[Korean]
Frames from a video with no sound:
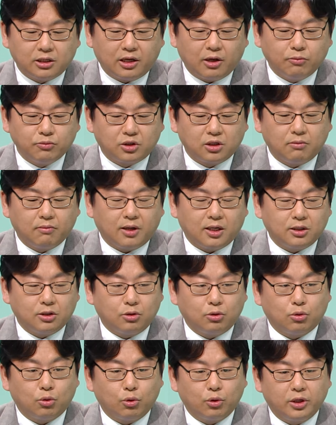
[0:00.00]
염증
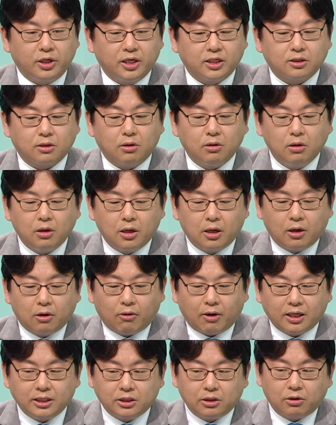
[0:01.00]
반응으로 인해서
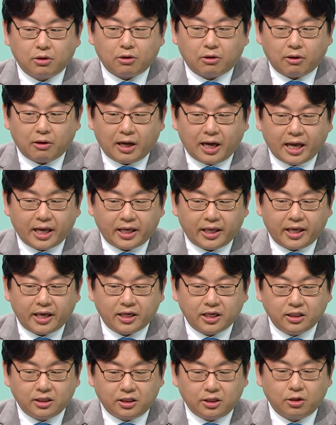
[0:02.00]
관절 아,
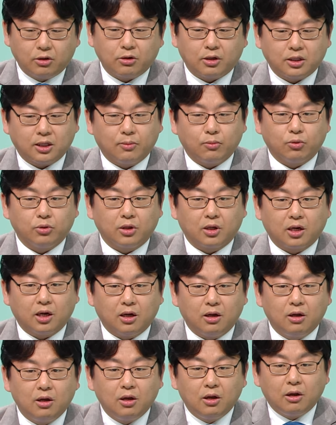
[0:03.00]
액이 늘어나다
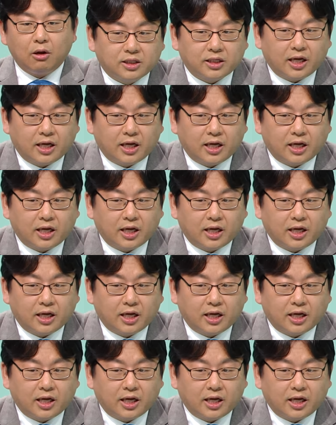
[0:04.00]
보니까 네.